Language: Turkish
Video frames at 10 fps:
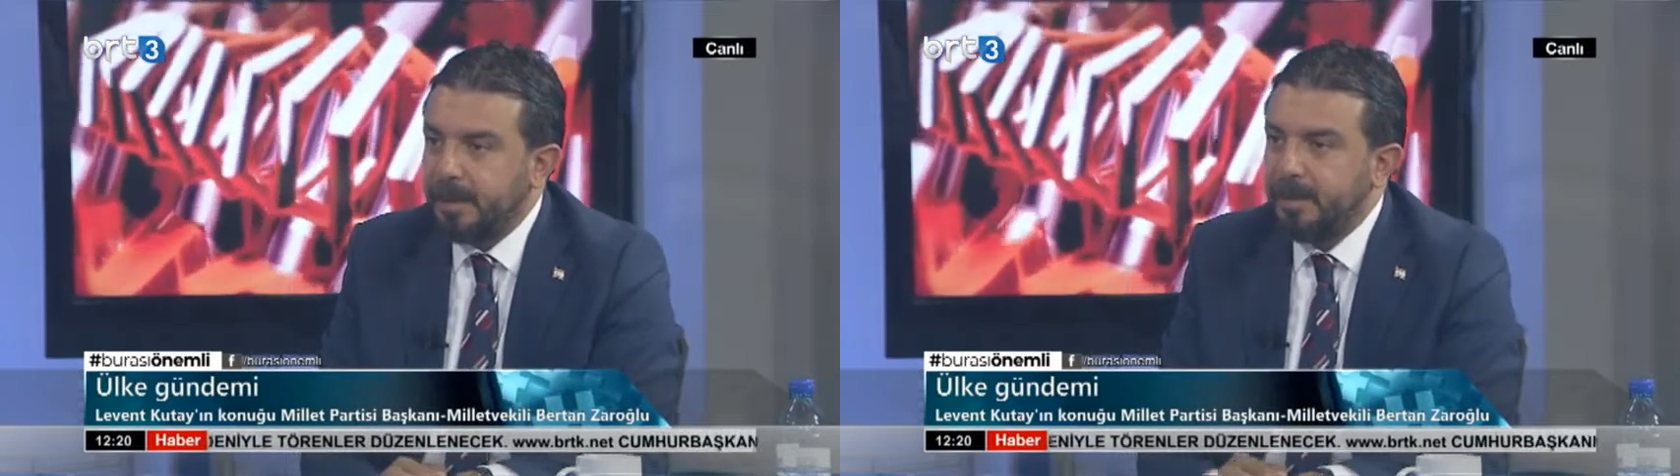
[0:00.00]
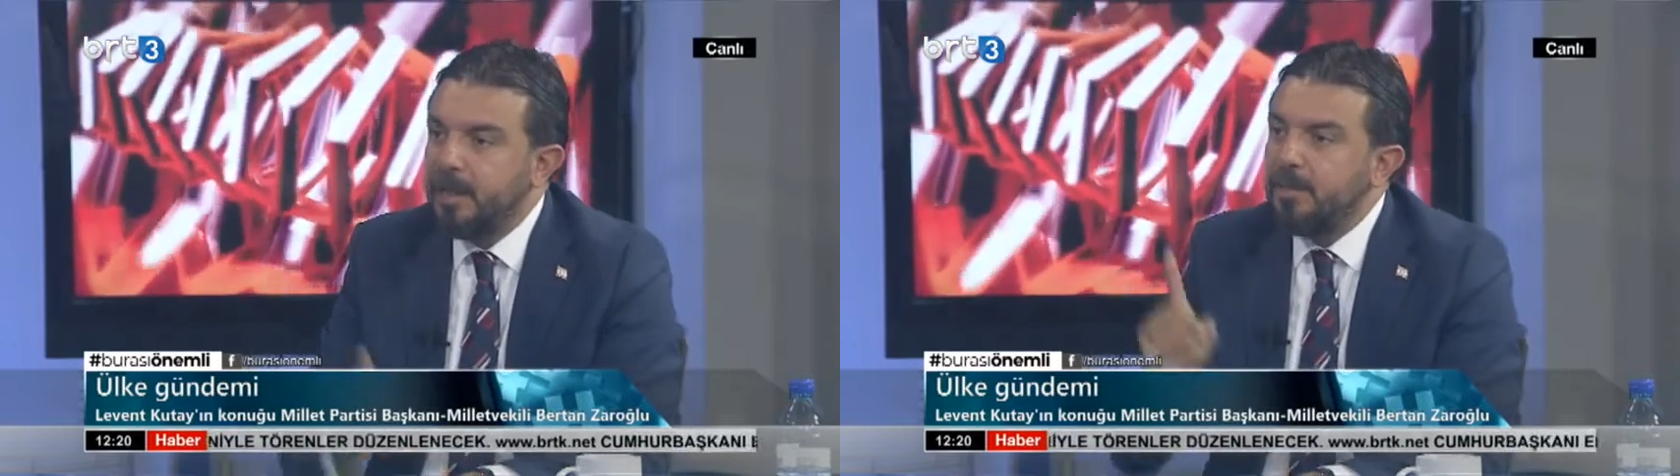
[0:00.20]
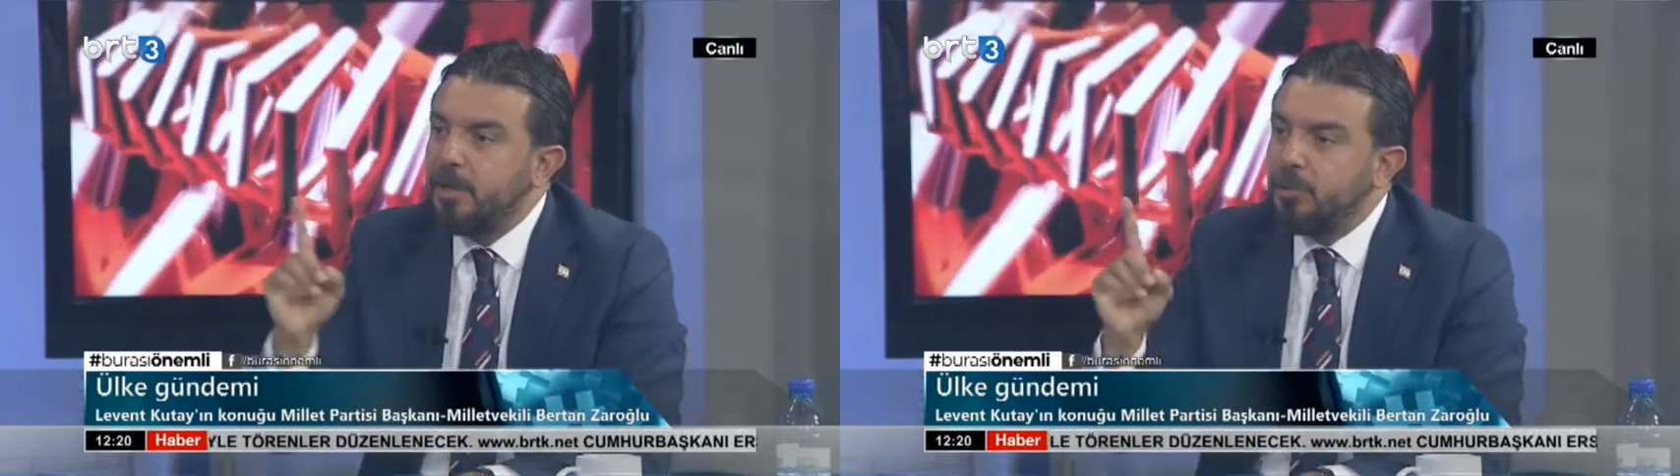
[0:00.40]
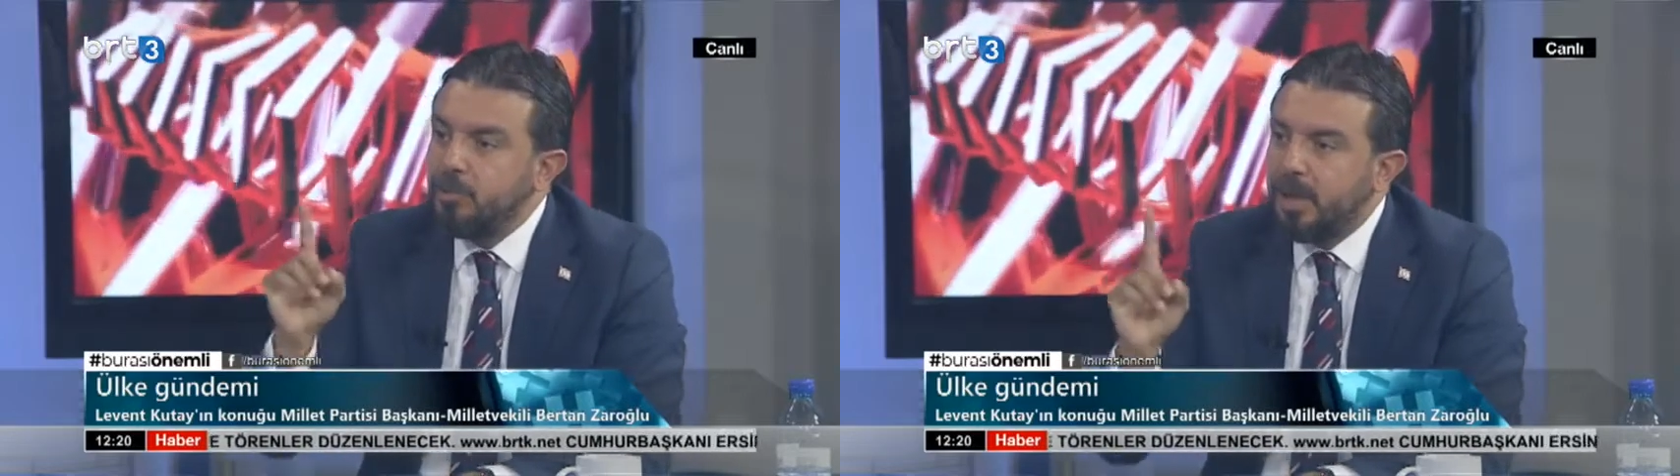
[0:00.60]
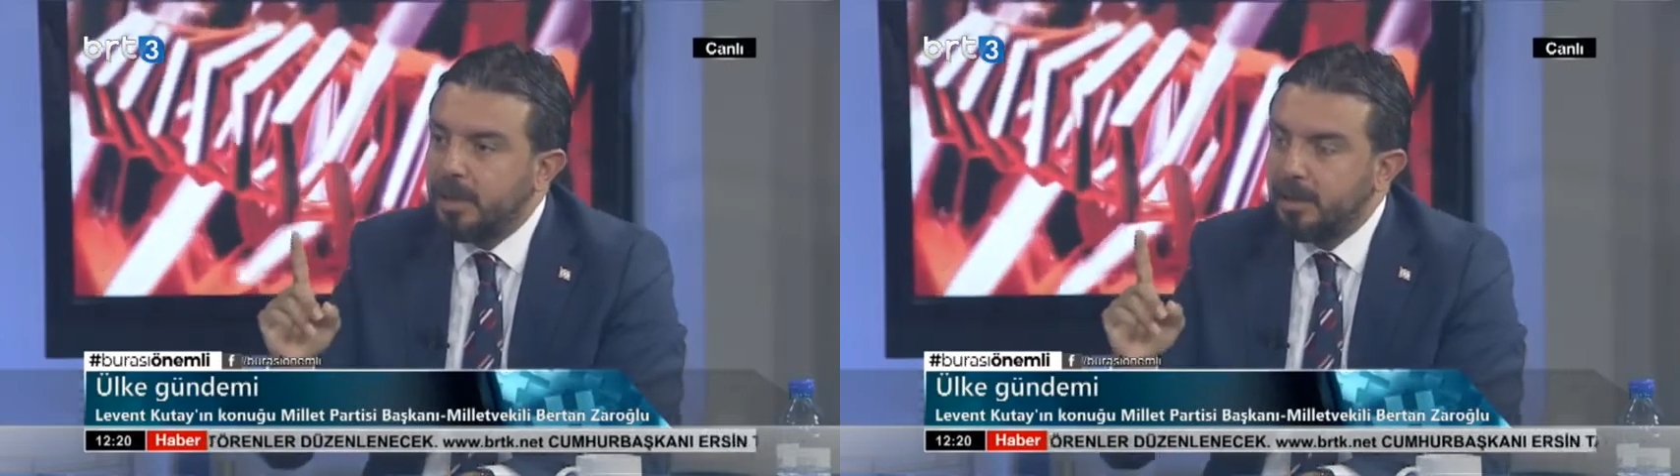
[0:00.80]
20
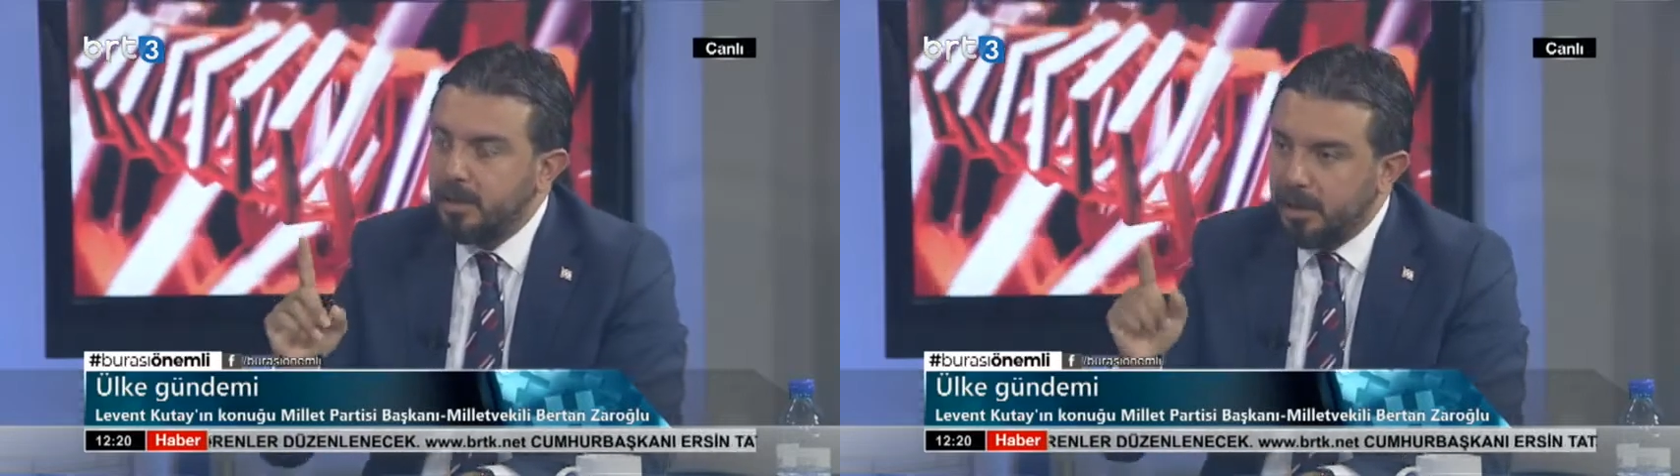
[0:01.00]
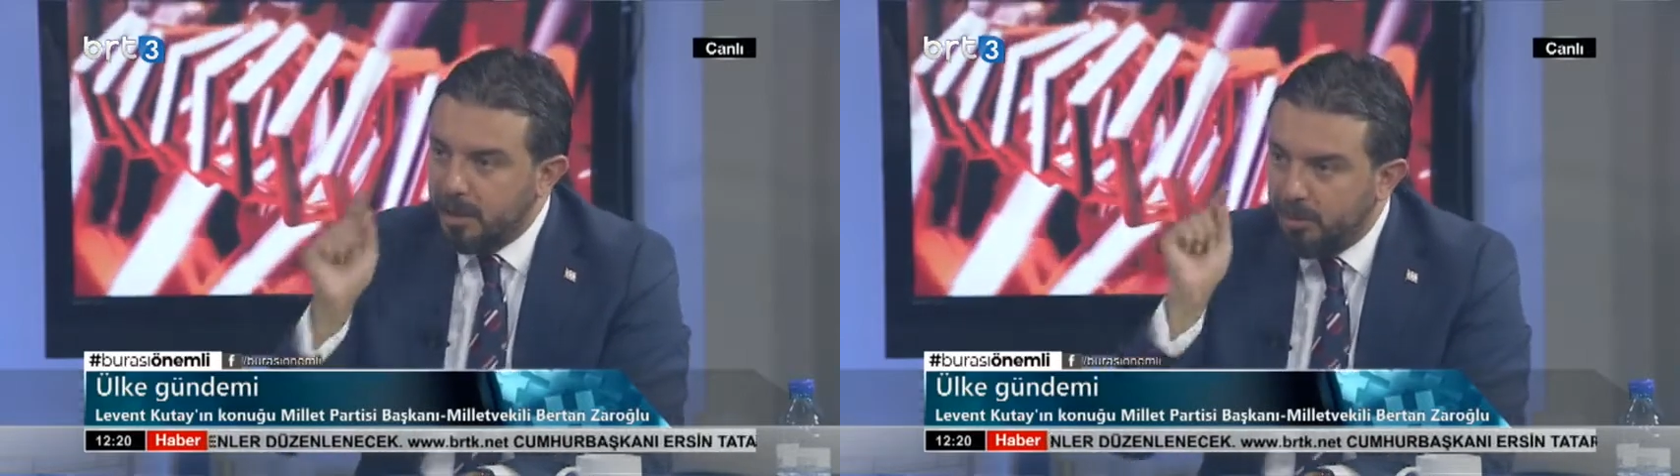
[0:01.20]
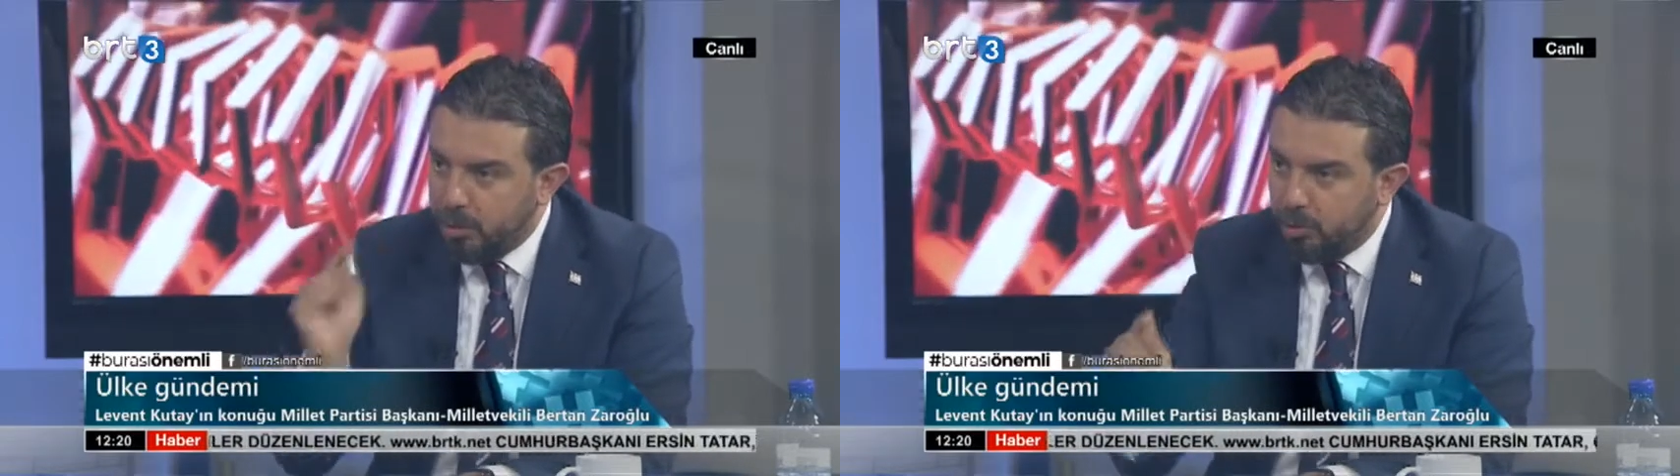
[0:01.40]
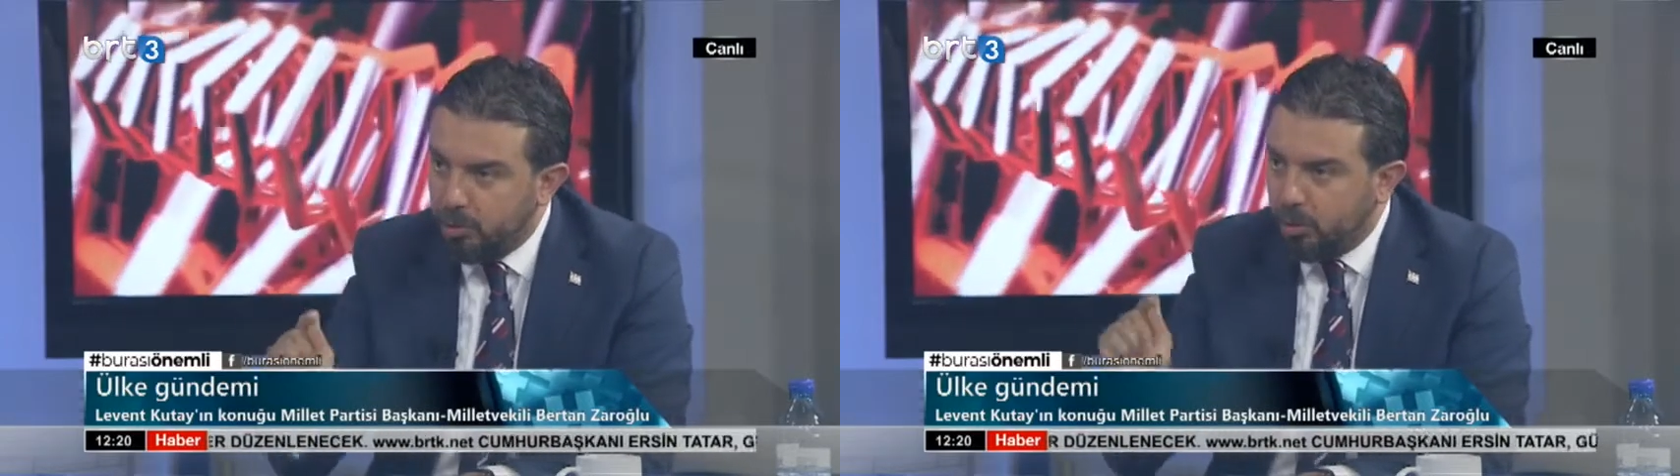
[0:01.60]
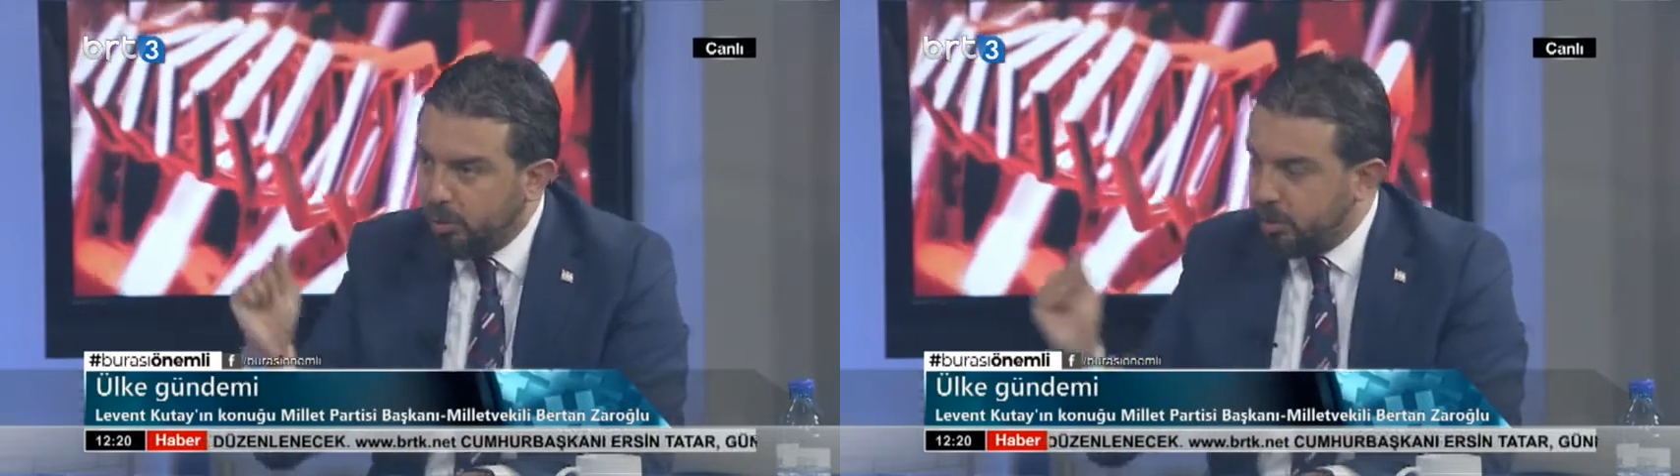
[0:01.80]
gün bakın 20
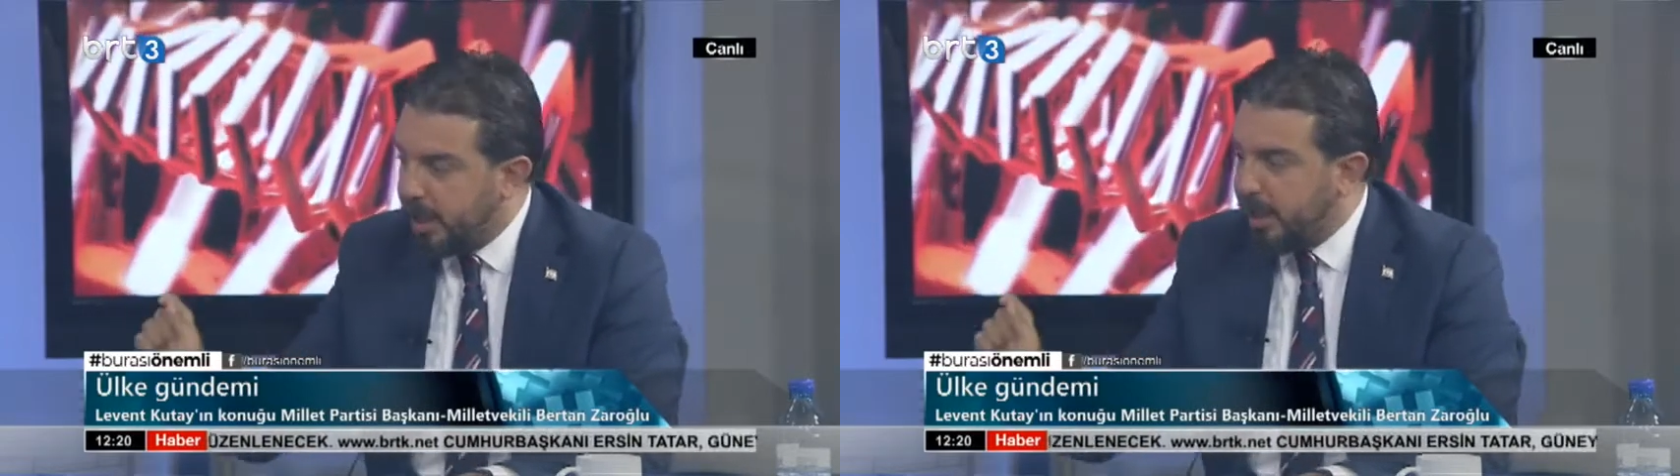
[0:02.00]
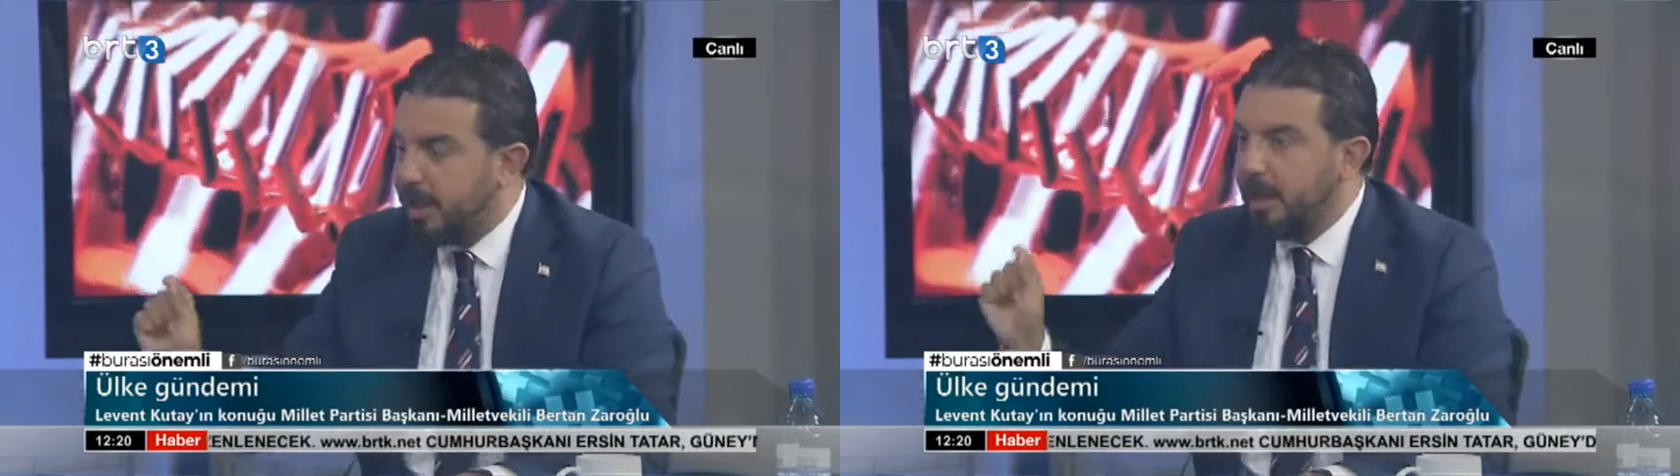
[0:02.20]
gün önce